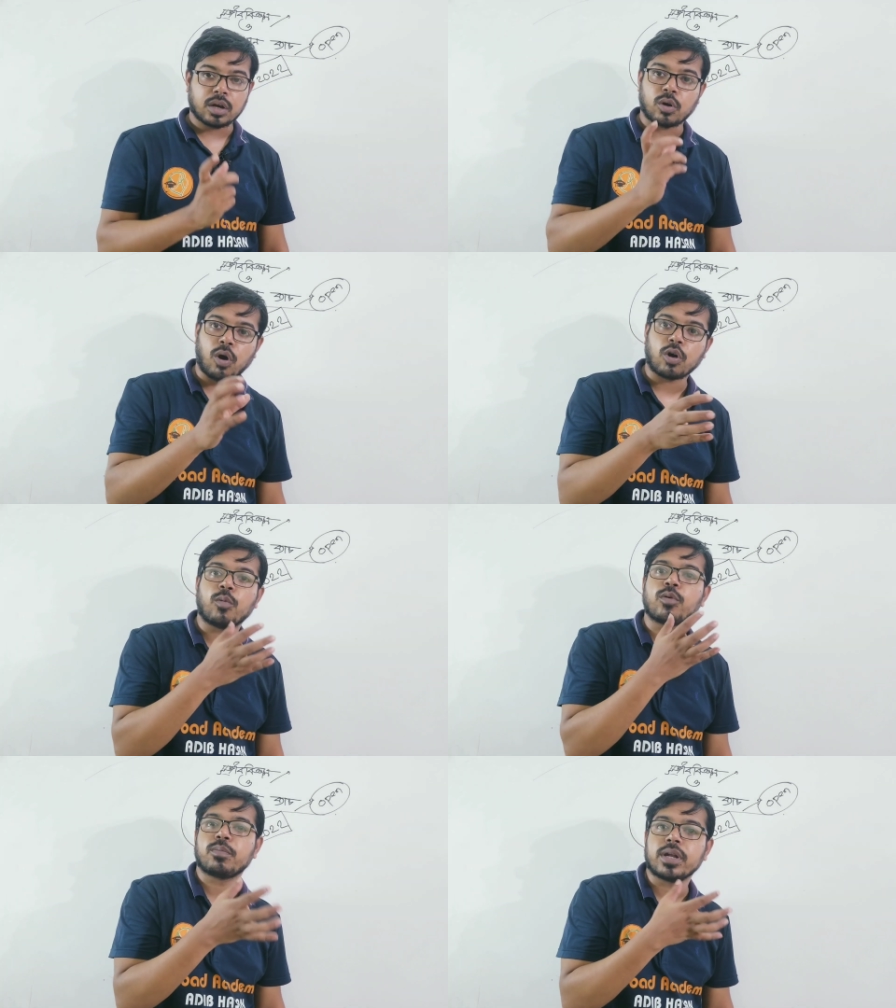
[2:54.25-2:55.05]
ঘ
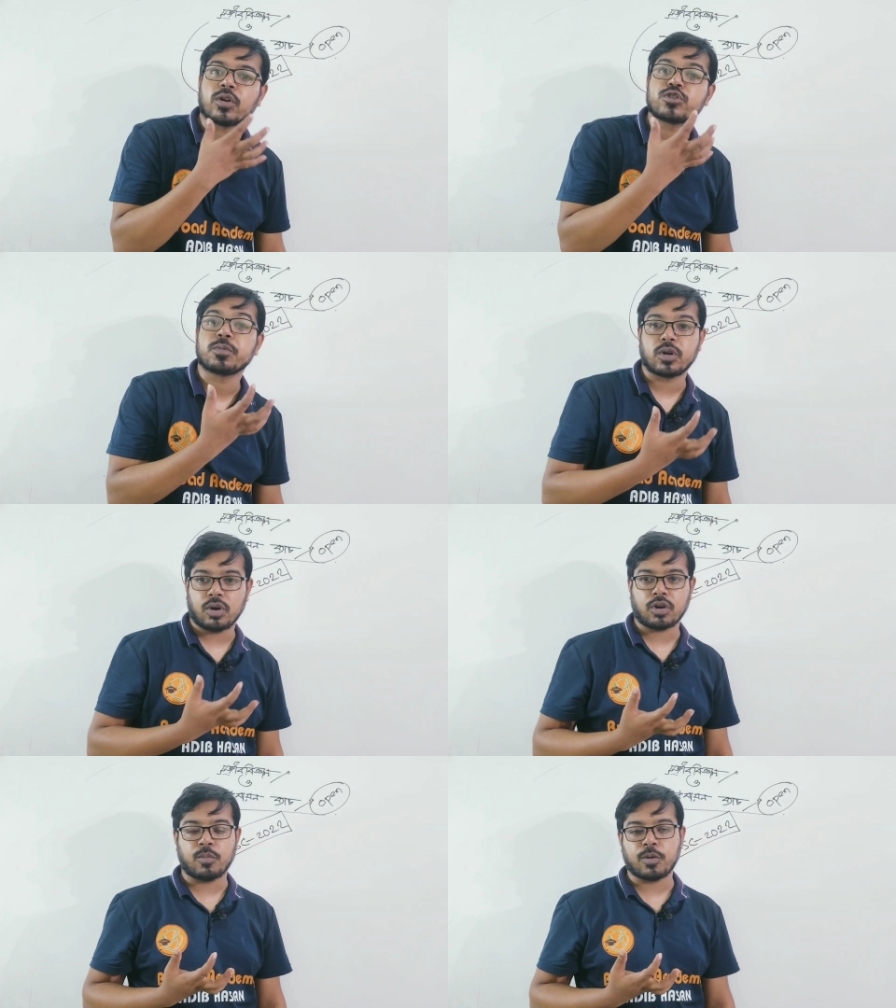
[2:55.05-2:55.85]
কমন পেলে অনেক সময় গ
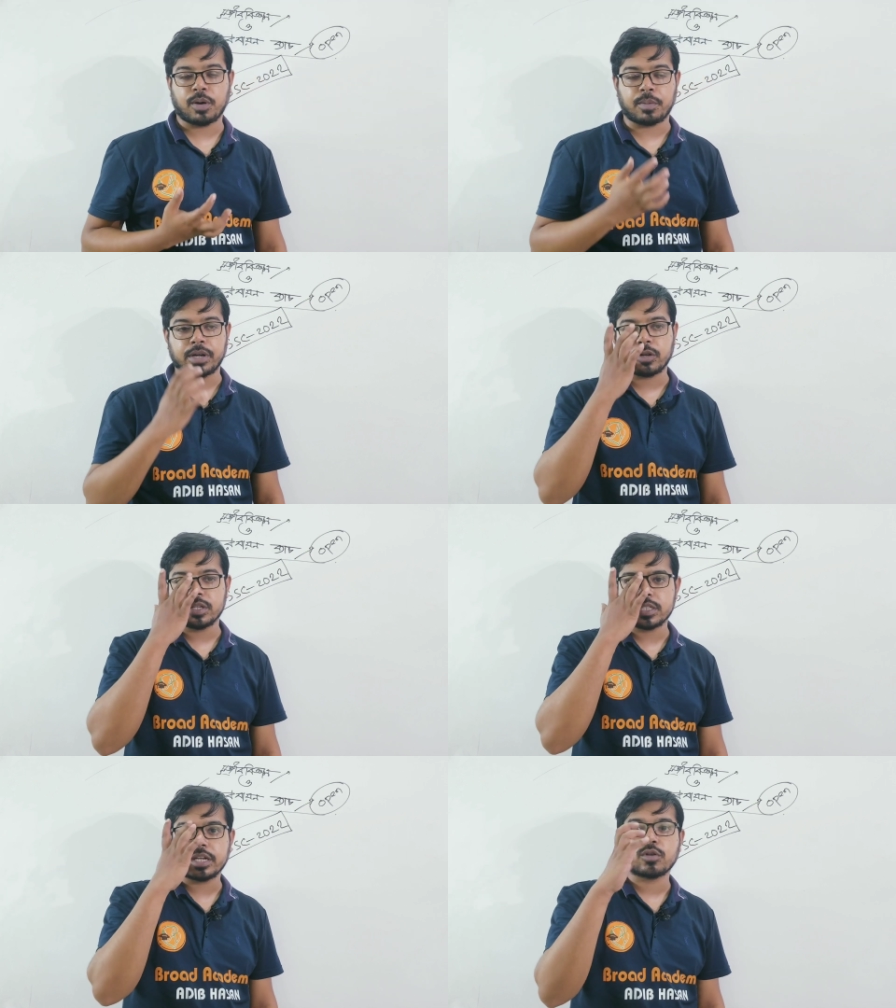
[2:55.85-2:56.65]
কমন পাবা না তাহলে
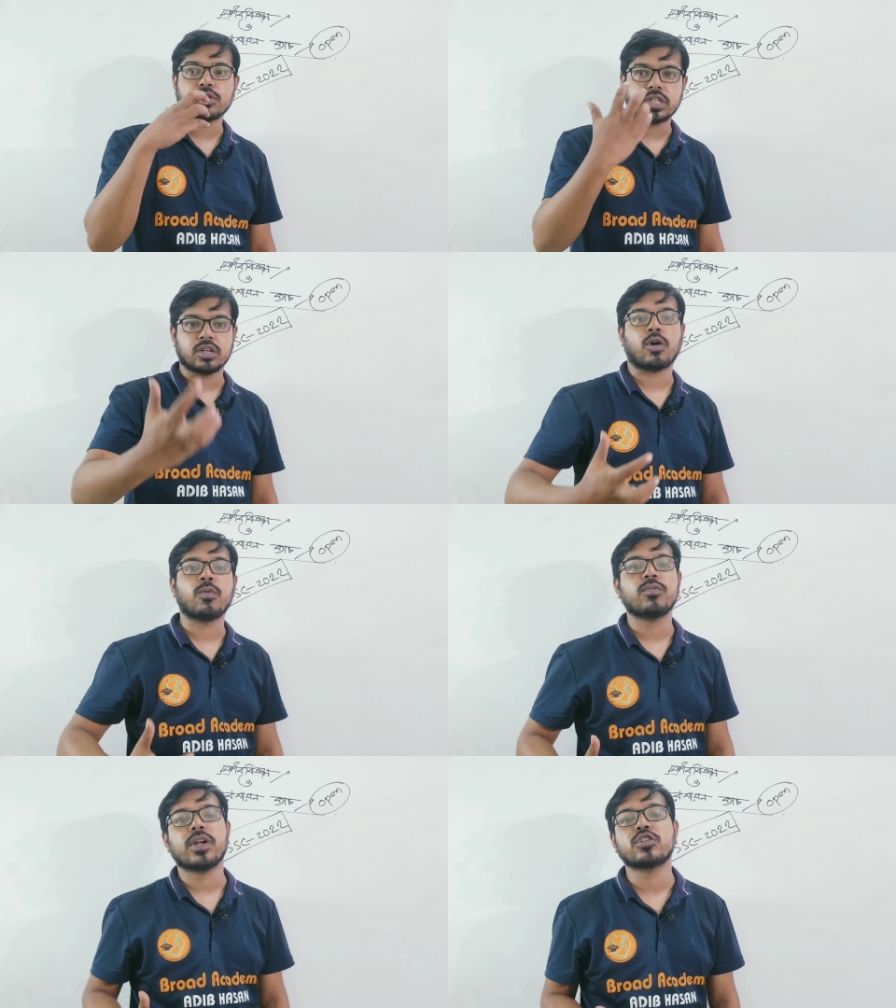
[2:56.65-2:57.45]
সেট কোশ্চেন
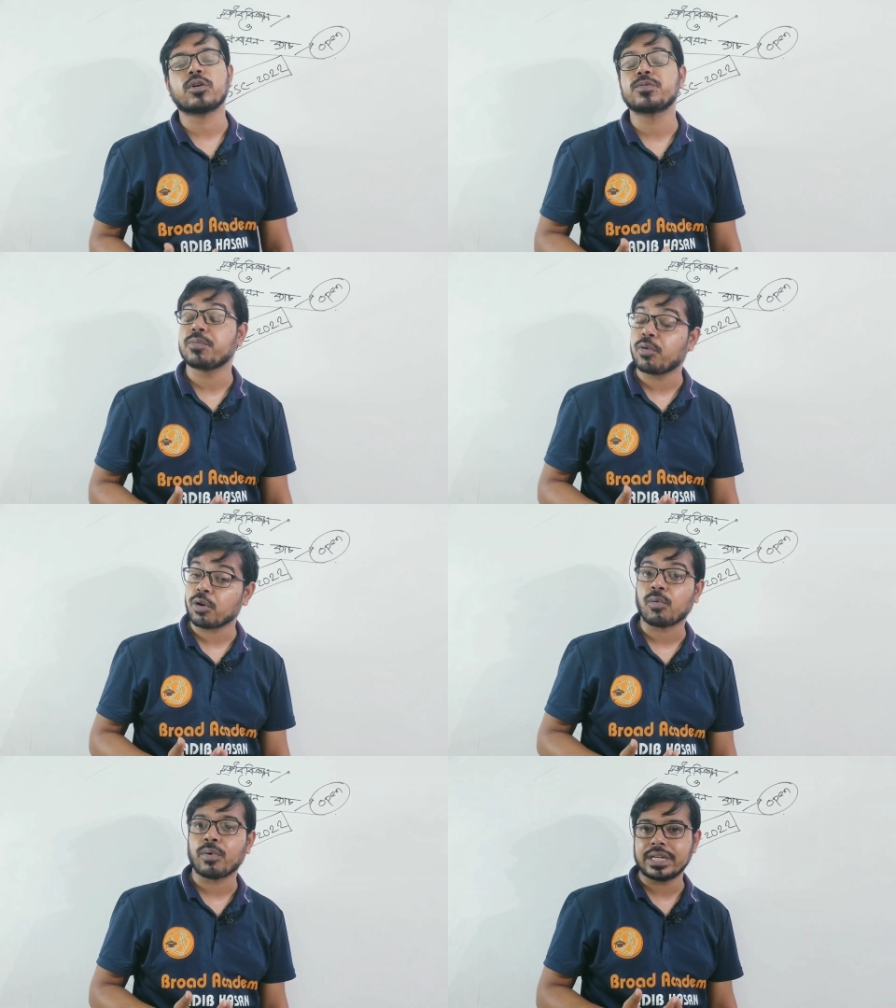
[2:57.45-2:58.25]
কমন ফেলার সবচেয়ে বড়
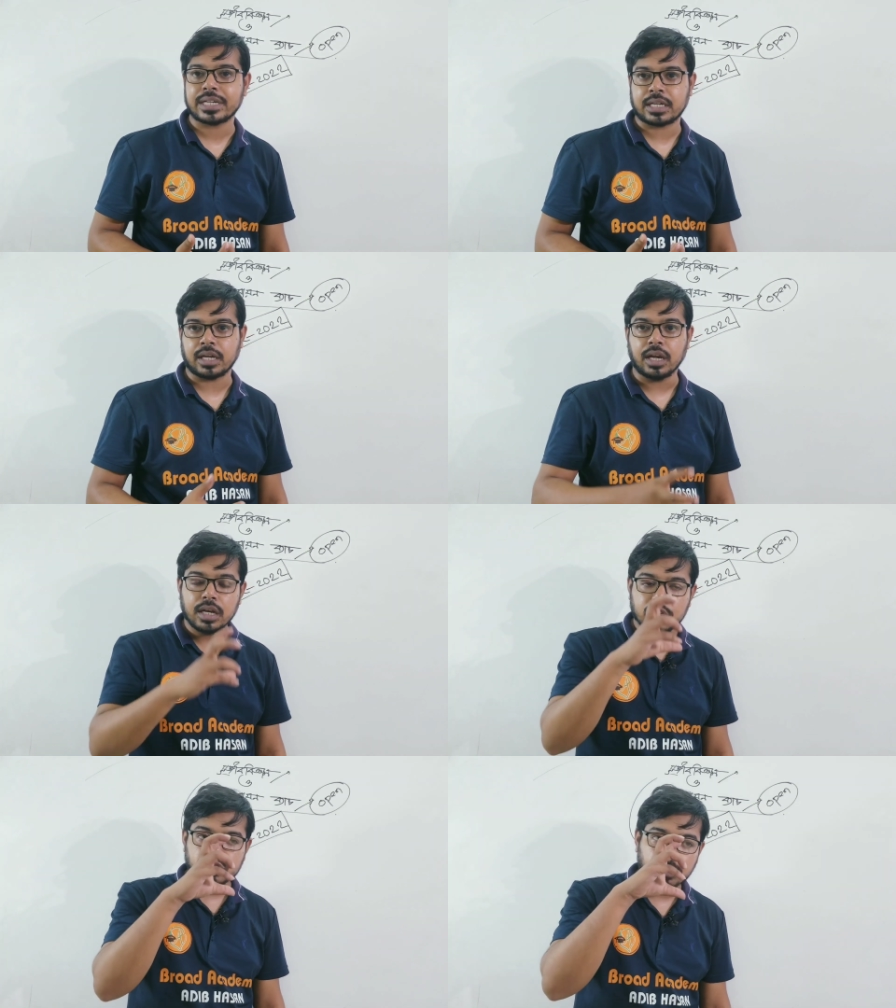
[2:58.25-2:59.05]
ওয়েটা কি
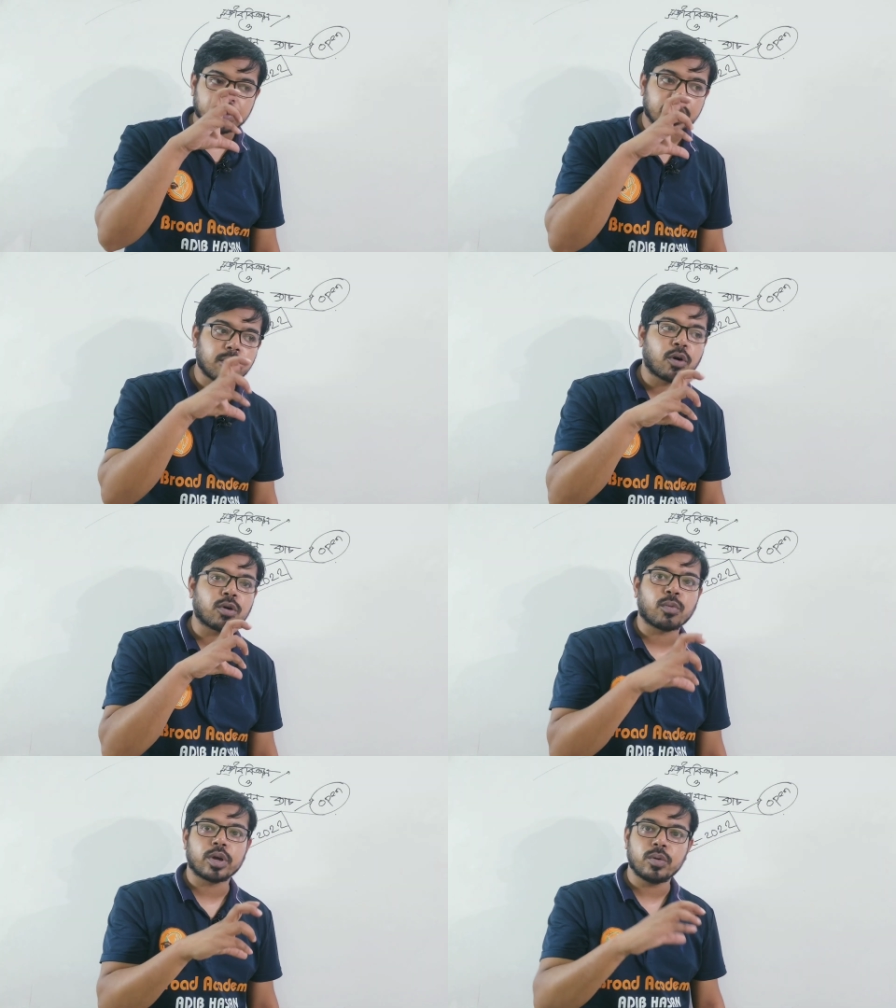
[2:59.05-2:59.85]
সব থেকে বড়
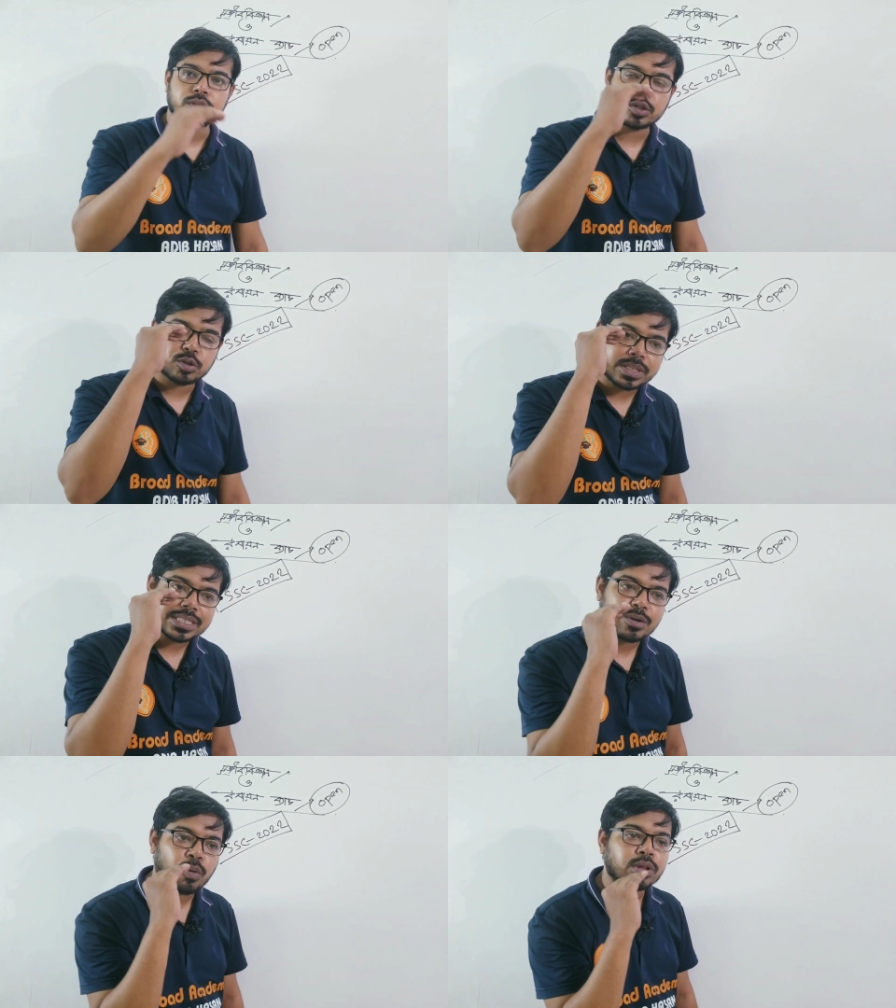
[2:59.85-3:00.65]
ওয়ে হচ্ছে তুমি
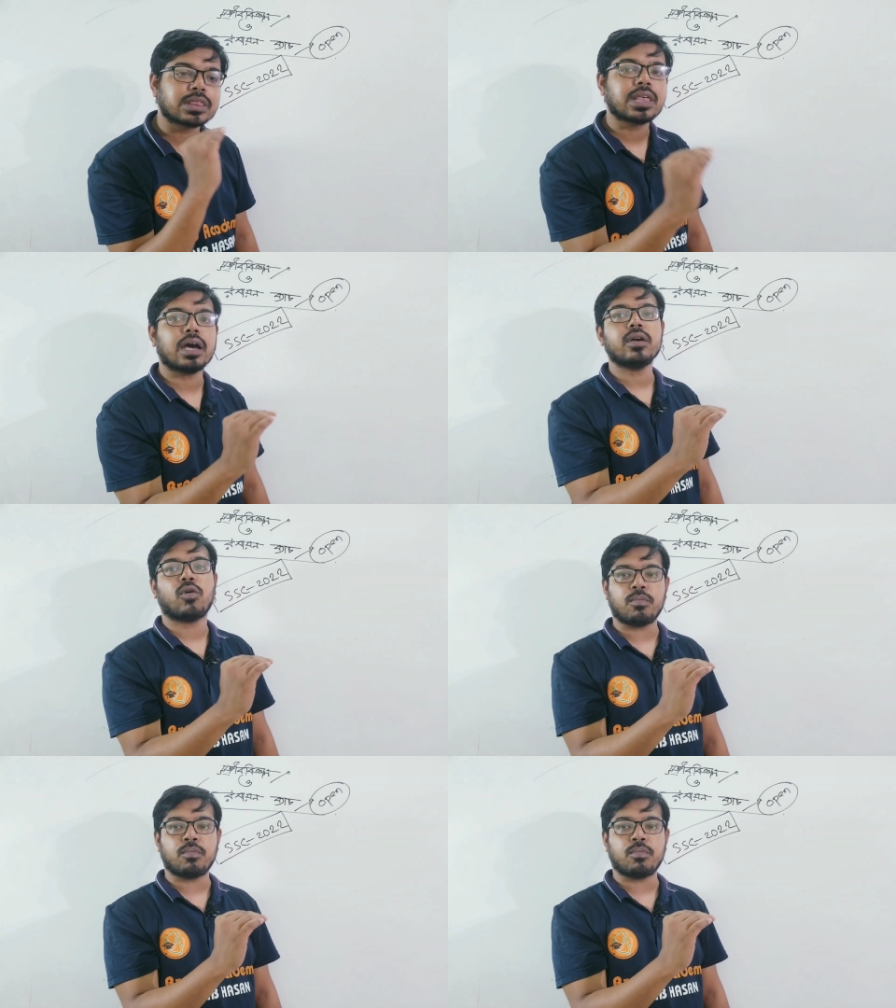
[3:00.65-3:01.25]
অধ্যায় কম